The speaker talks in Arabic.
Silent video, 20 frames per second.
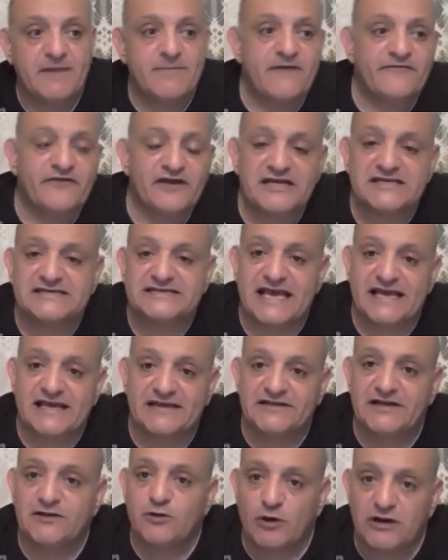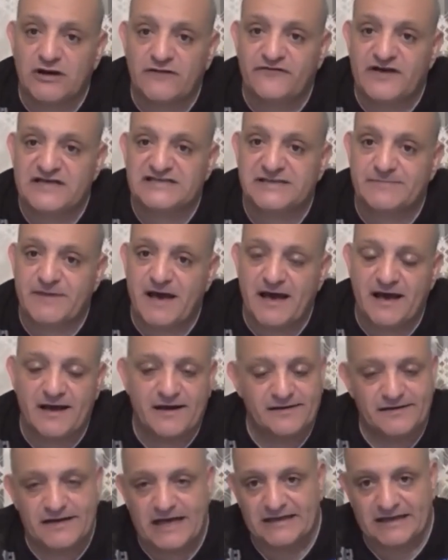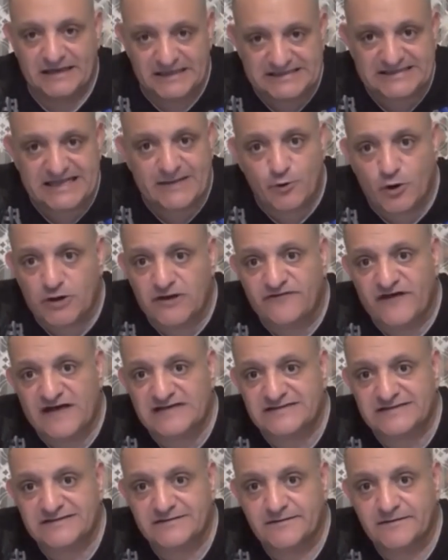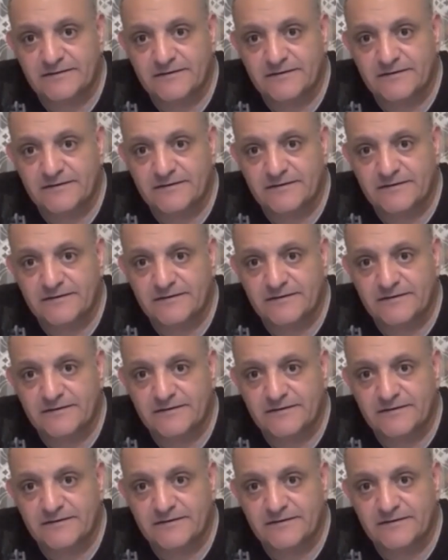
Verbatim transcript: يبقى فريق الساجدين هو اللي فاز يبقى يعني الاسلام هو اللي فاز